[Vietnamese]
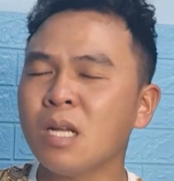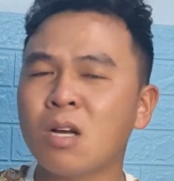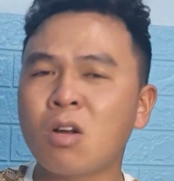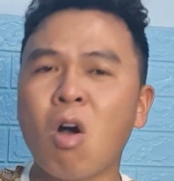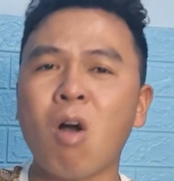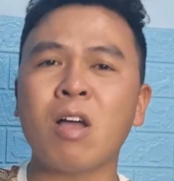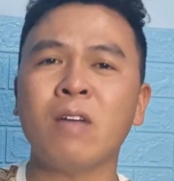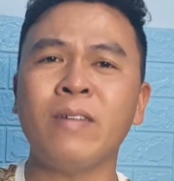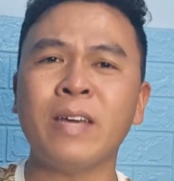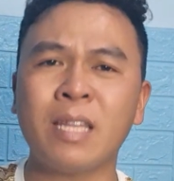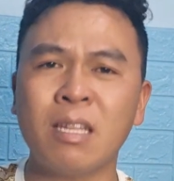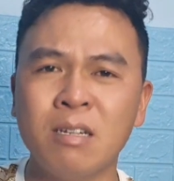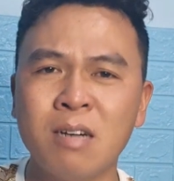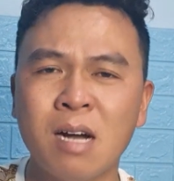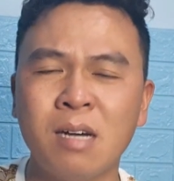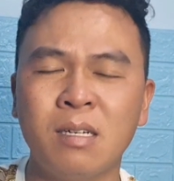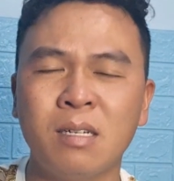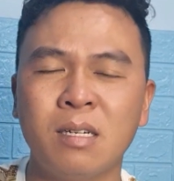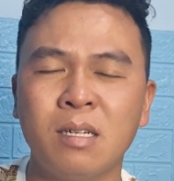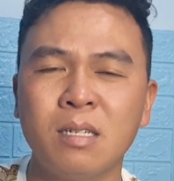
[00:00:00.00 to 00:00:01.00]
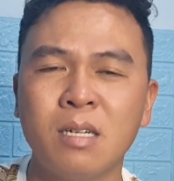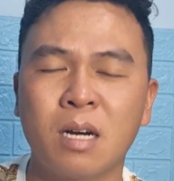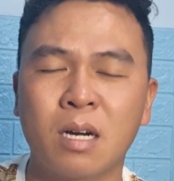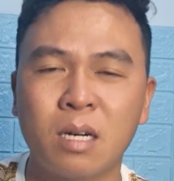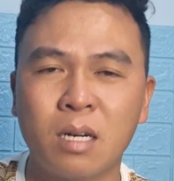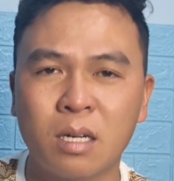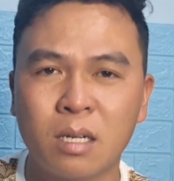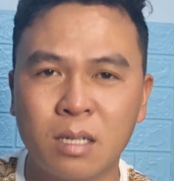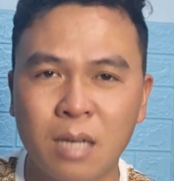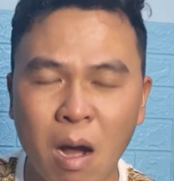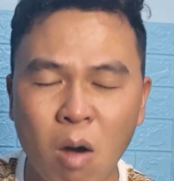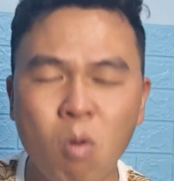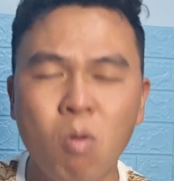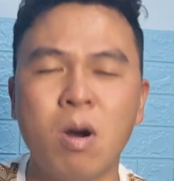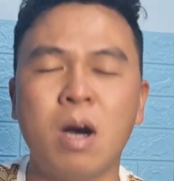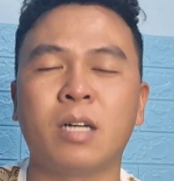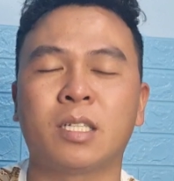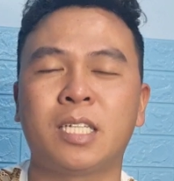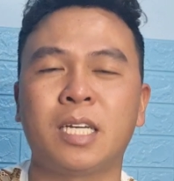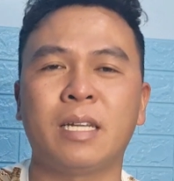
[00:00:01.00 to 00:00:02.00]
có cái vết thương được
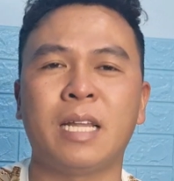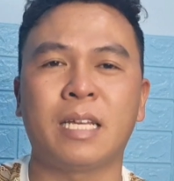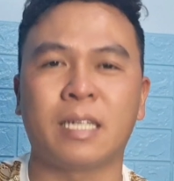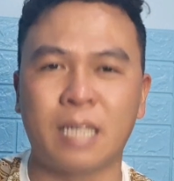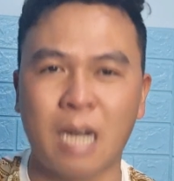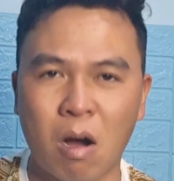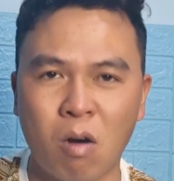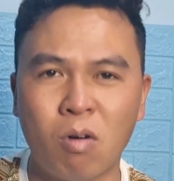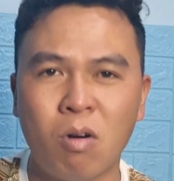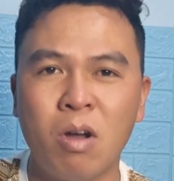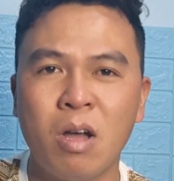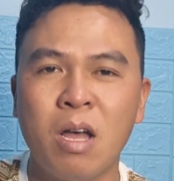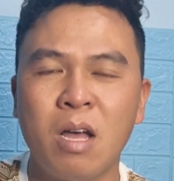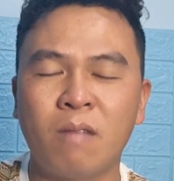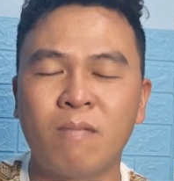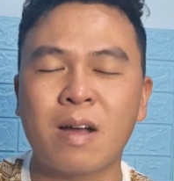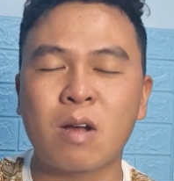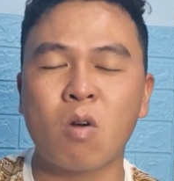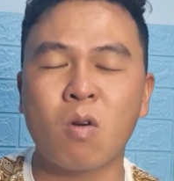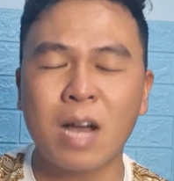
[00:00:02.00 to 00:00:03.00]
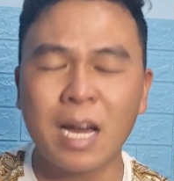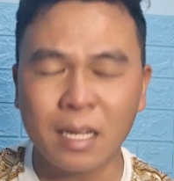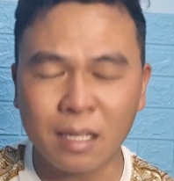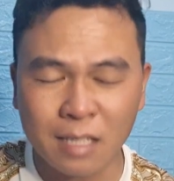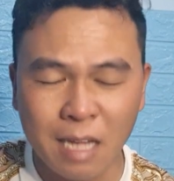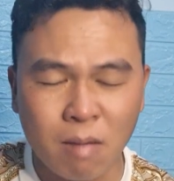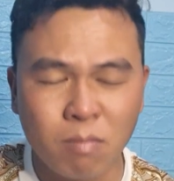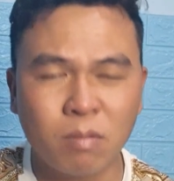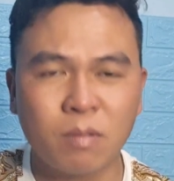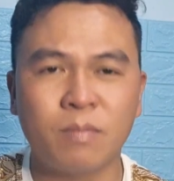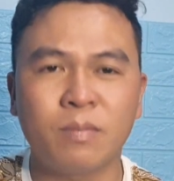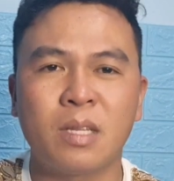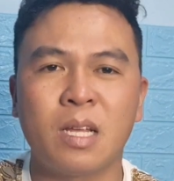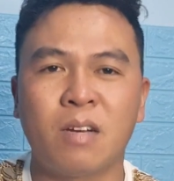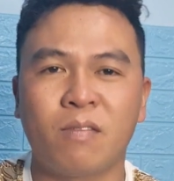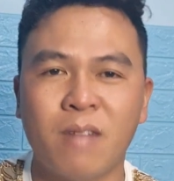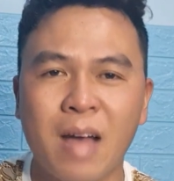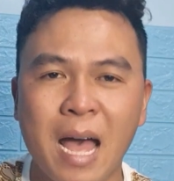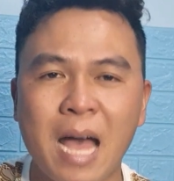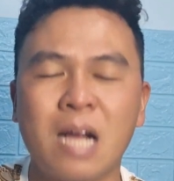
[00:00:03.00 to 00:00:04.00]
khâu ở trên đỉnh đầu và có cắt tóc
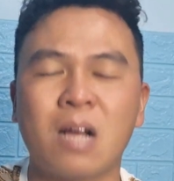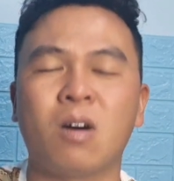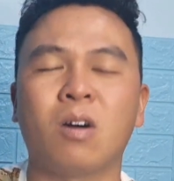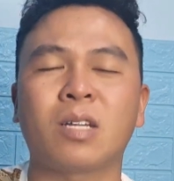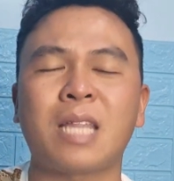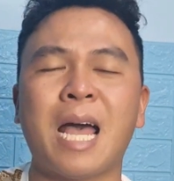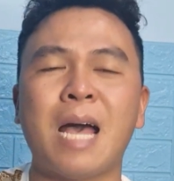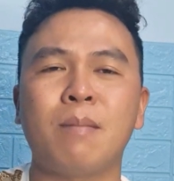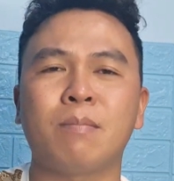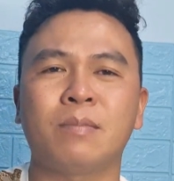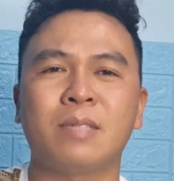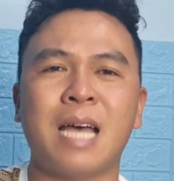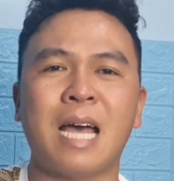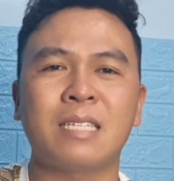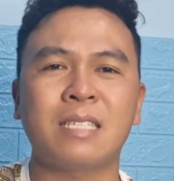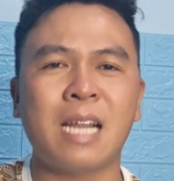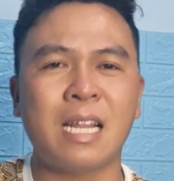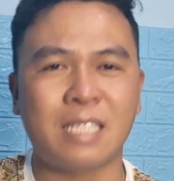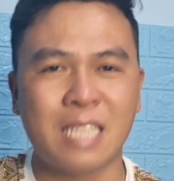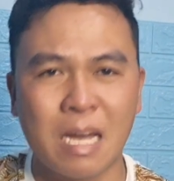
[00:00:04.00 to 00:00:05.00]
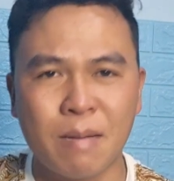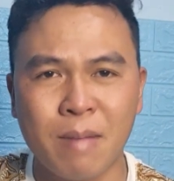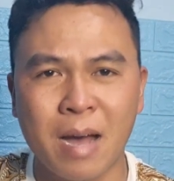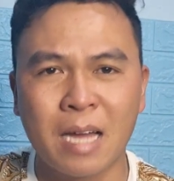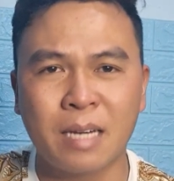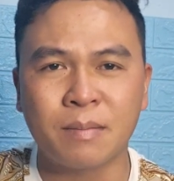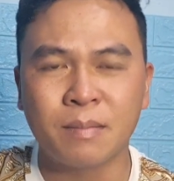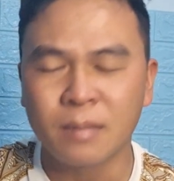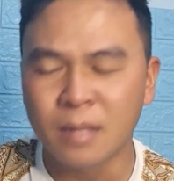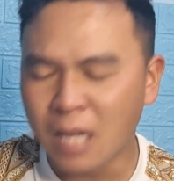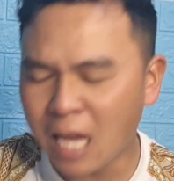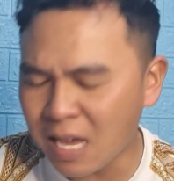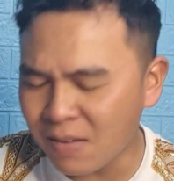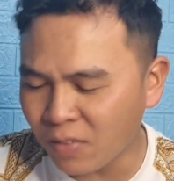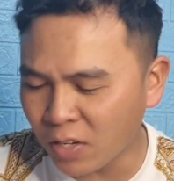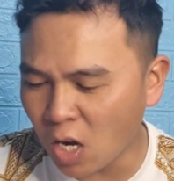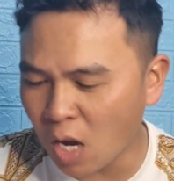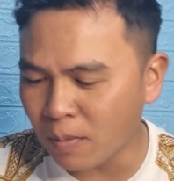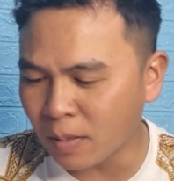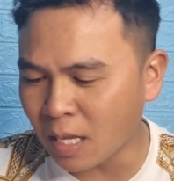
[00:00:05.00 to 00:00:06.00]
và có tham gia rất là dã man em
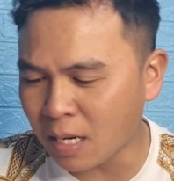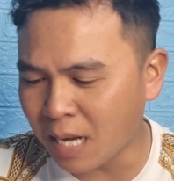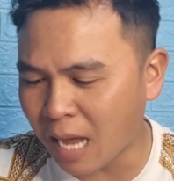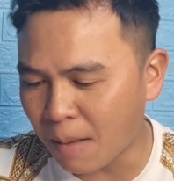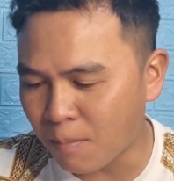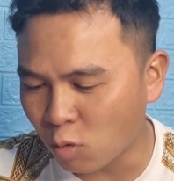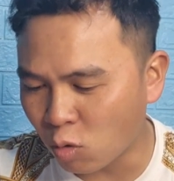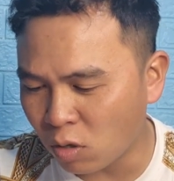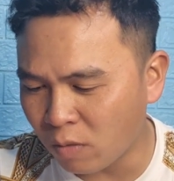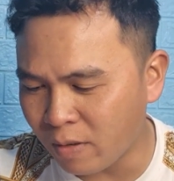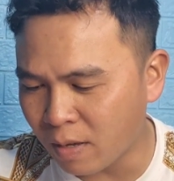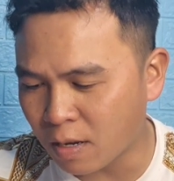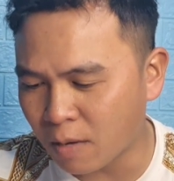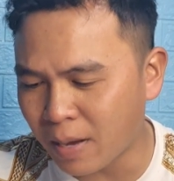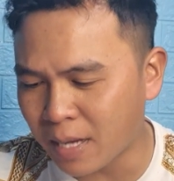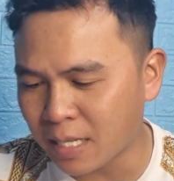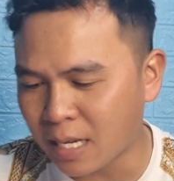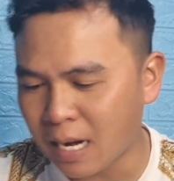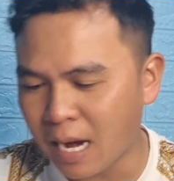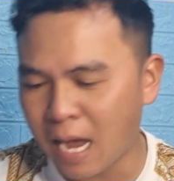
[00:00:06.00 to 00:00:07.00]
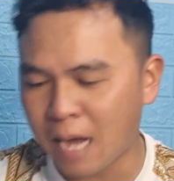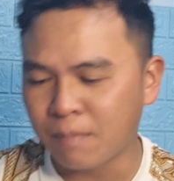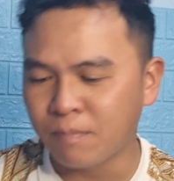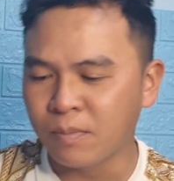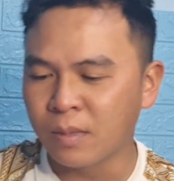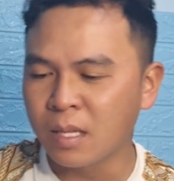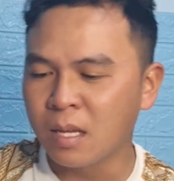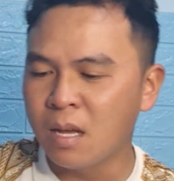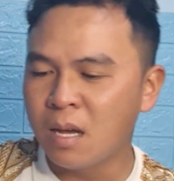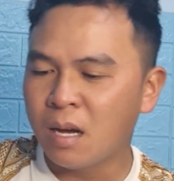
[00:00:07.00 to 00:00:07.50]
vẫn nói với tất cả quý vị và các bạn rằng là